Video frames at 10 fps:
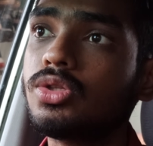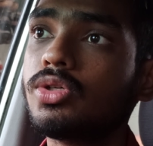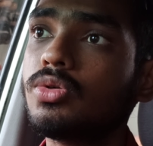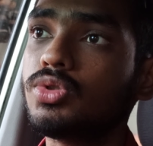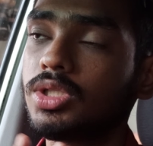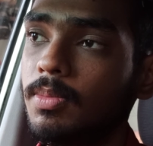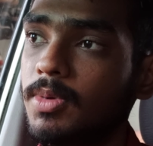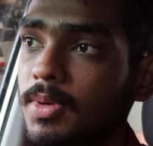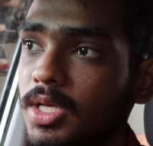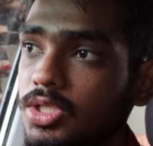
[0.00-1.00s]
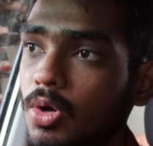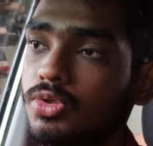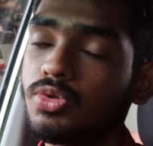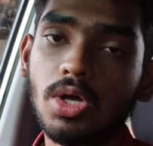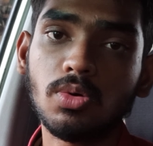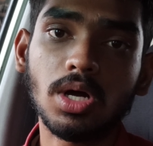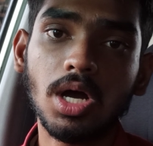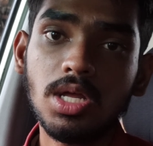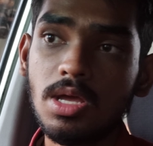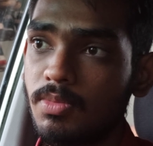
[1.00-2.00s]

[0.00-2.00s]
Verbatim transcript: तो उसका भी मैं साउंड सुनाऊंगा